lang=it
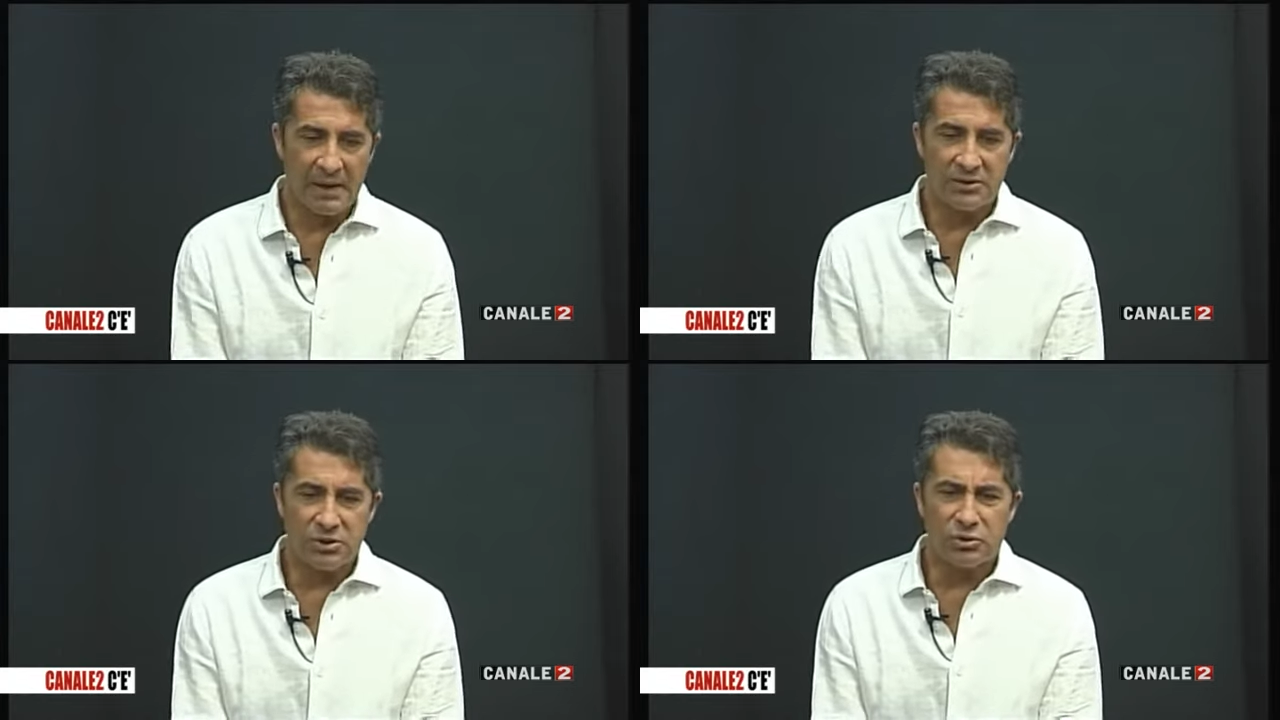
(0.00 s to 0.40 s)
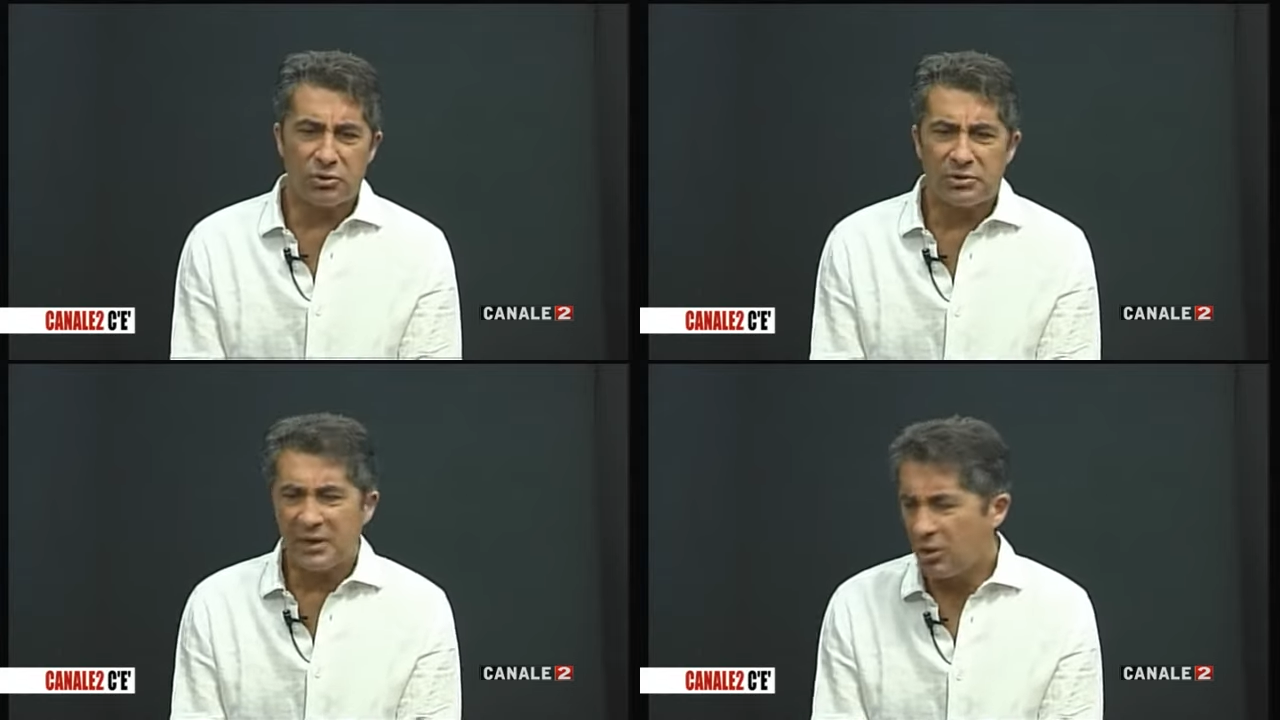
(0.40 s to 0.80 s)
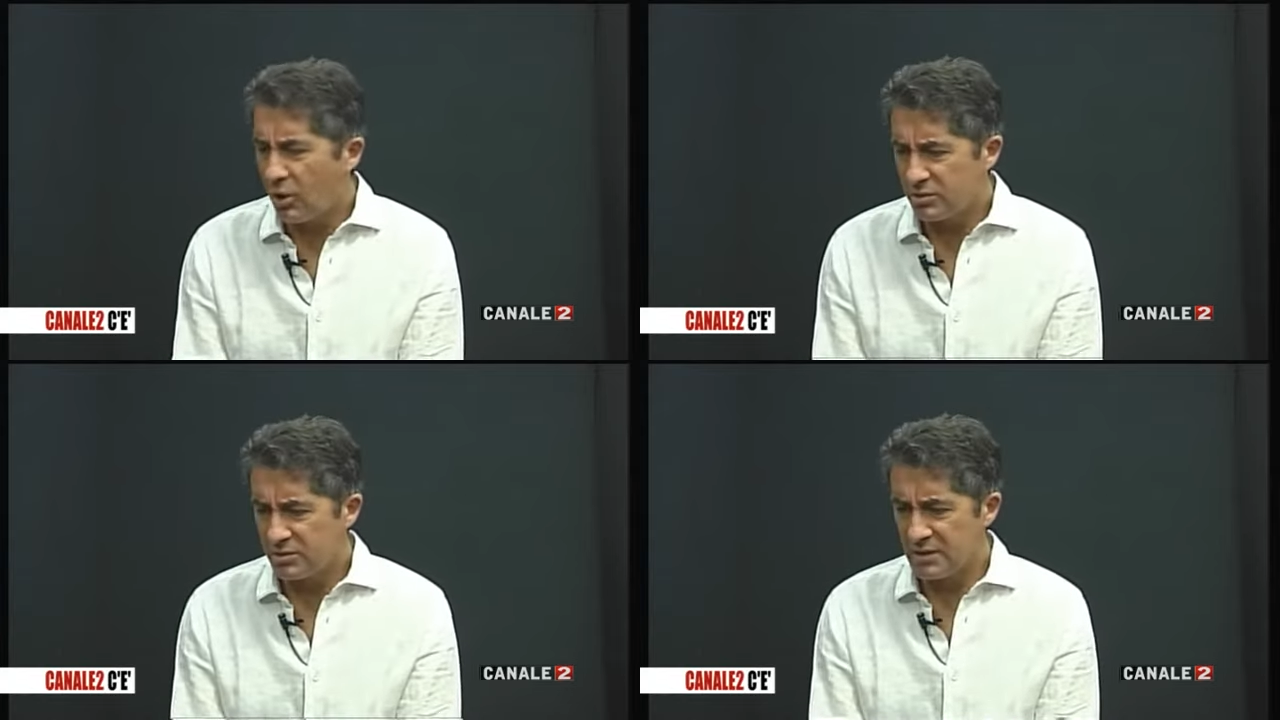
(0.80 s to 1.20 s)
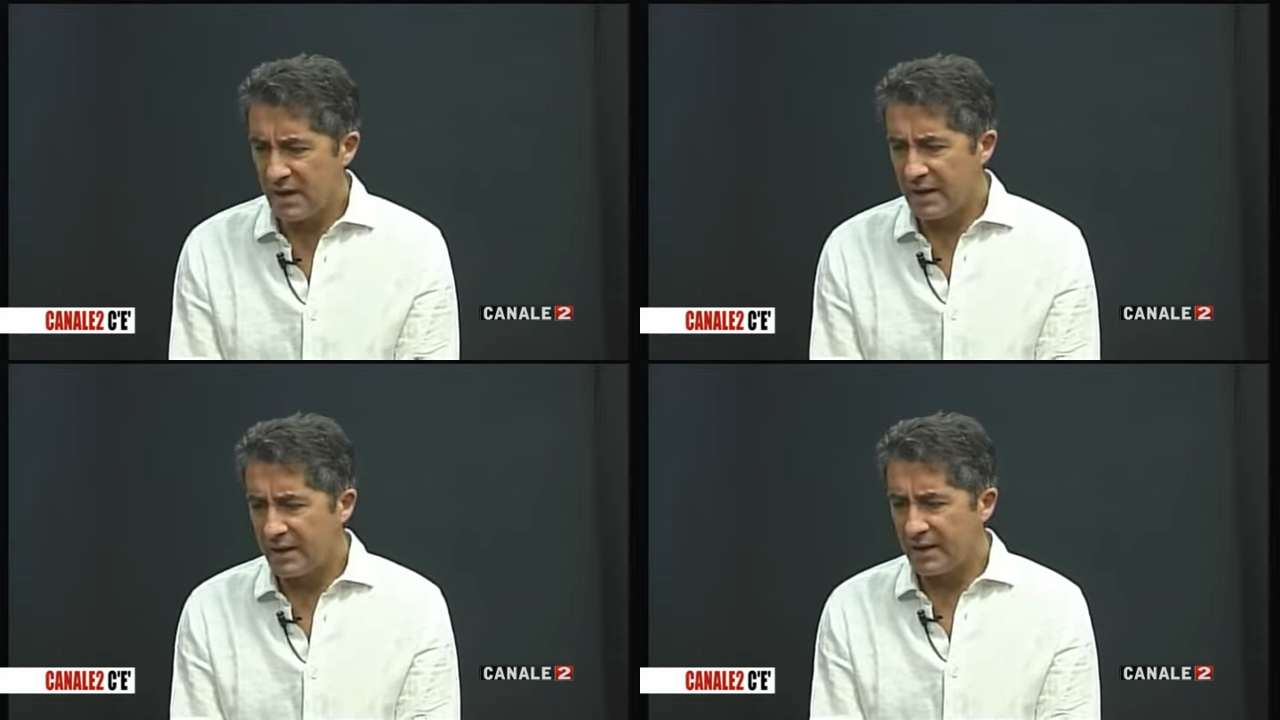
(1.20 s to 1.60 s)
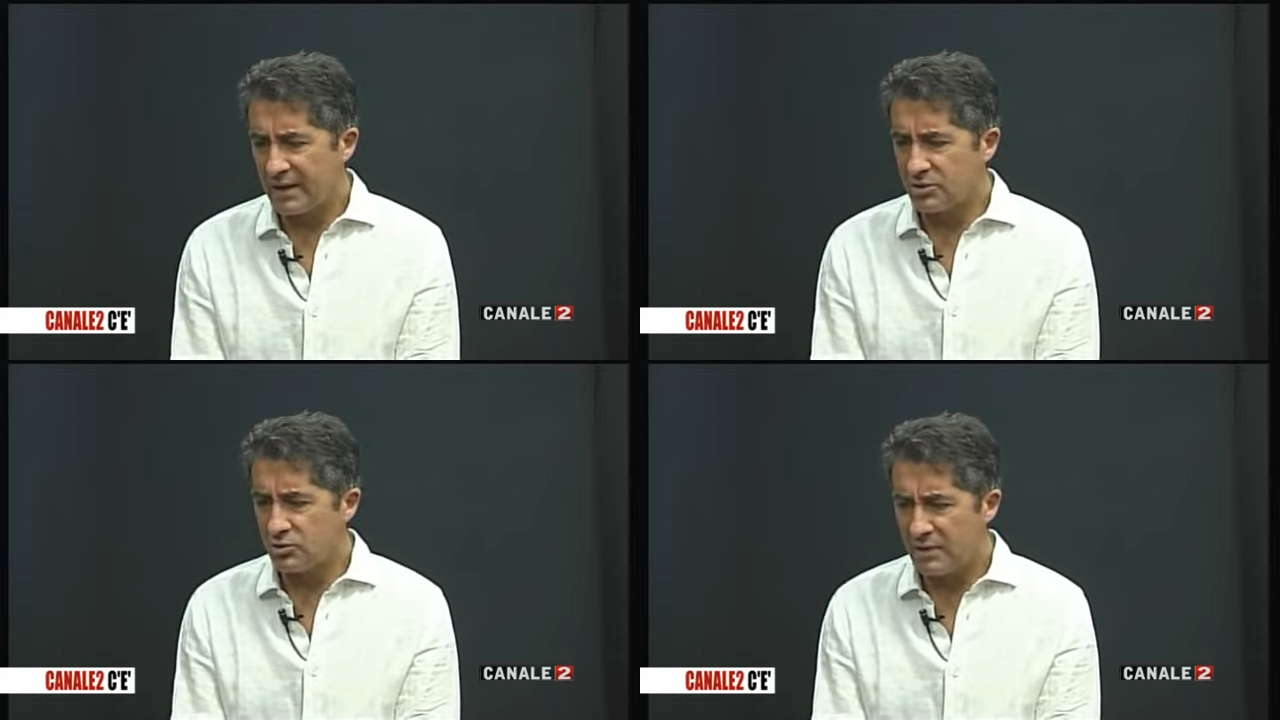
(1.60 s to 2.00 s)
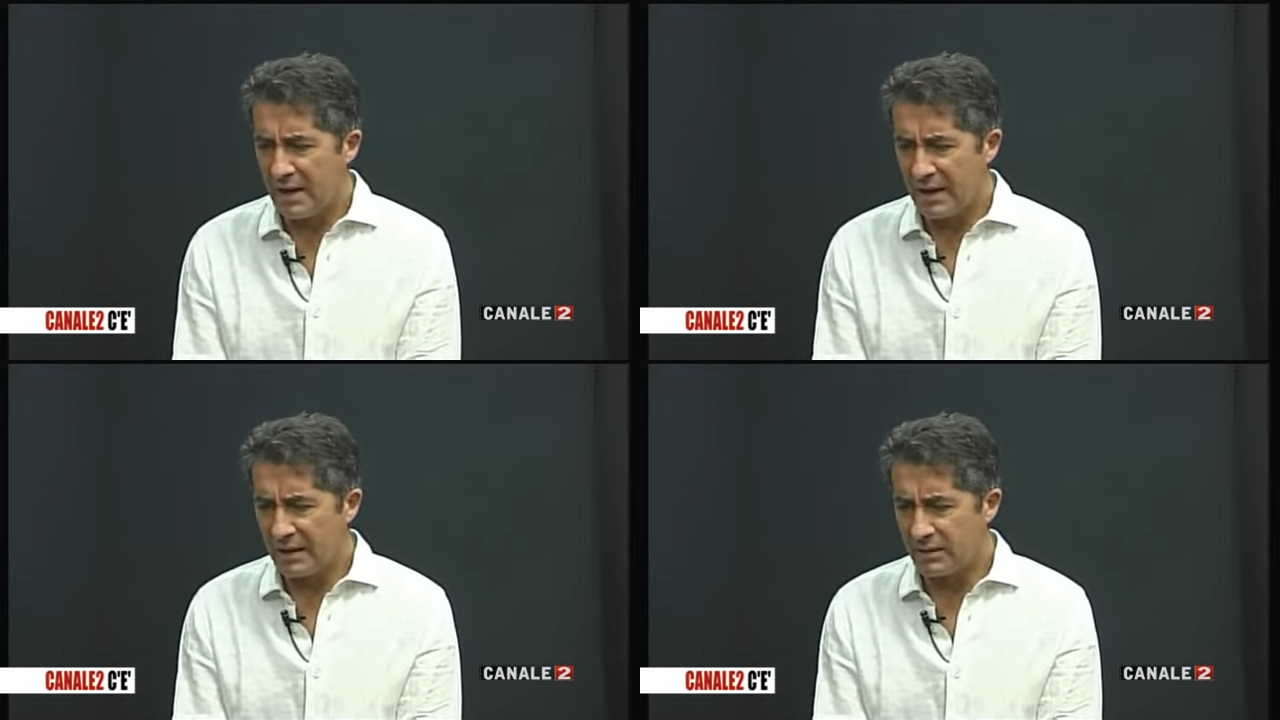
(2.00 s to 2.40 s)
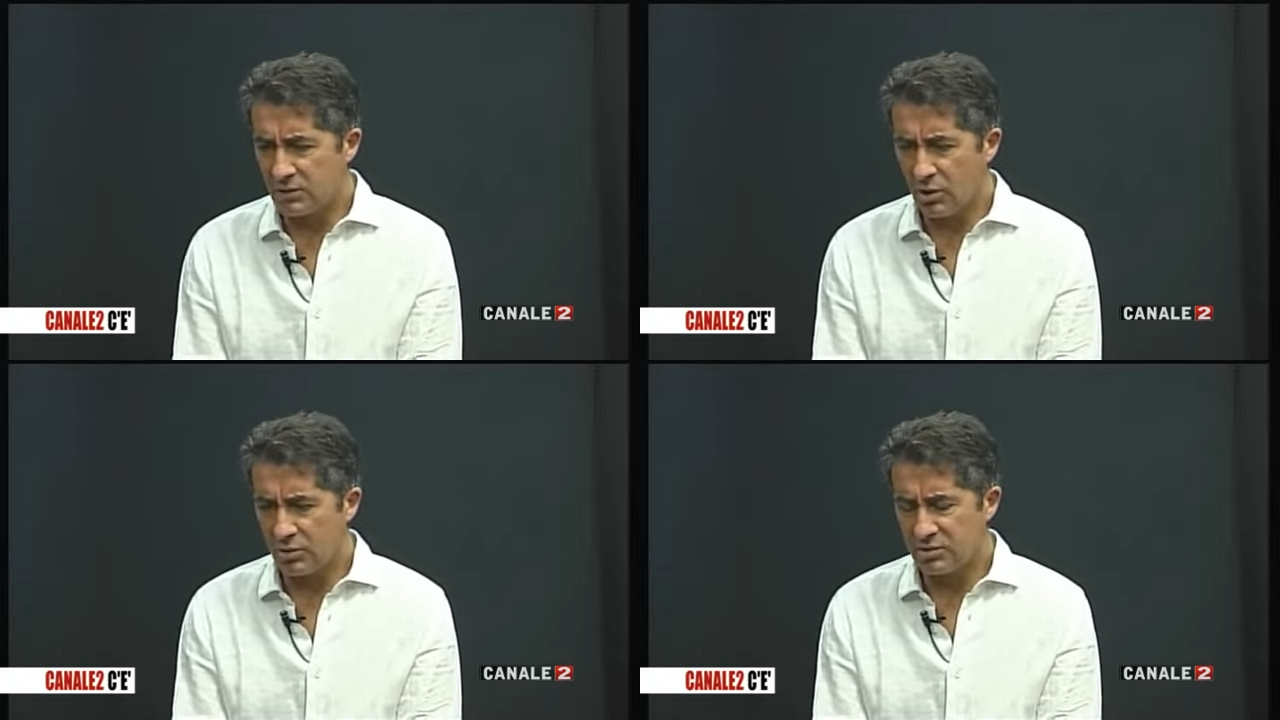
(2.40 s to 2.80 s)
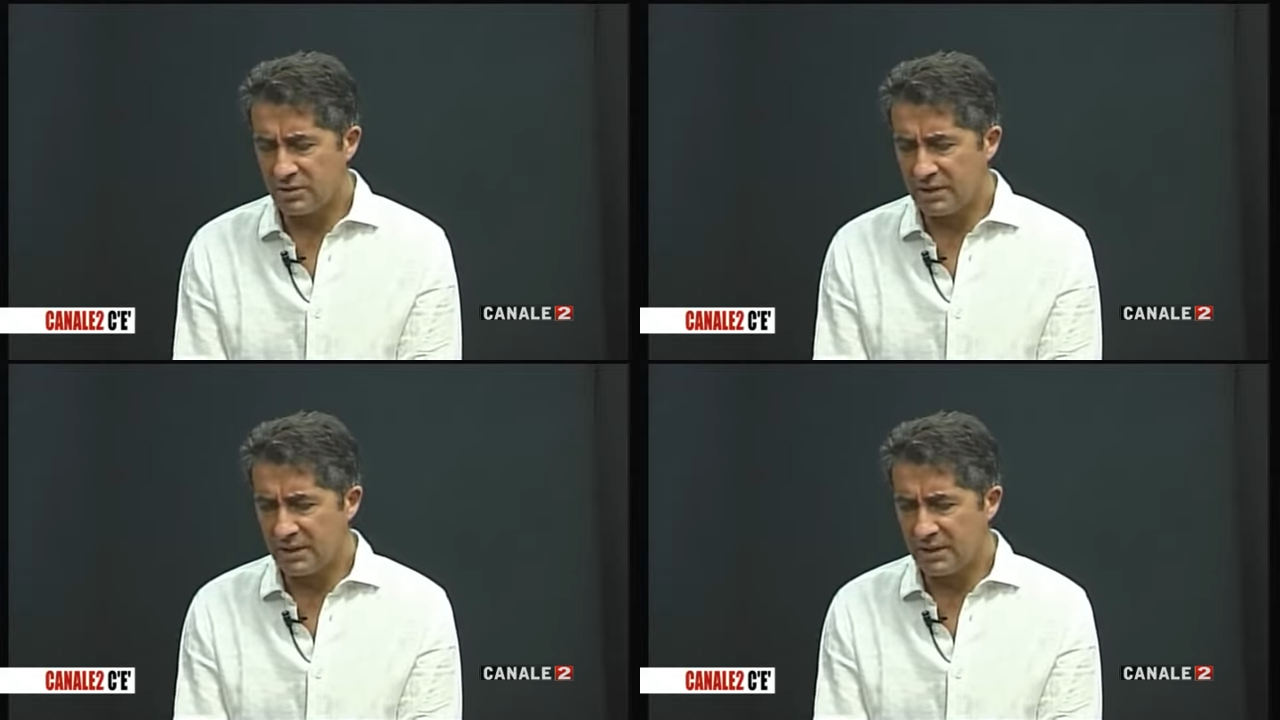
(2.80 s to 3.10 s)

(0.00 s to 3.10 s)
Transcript: ci sono dei corsi anche regionali, corsi,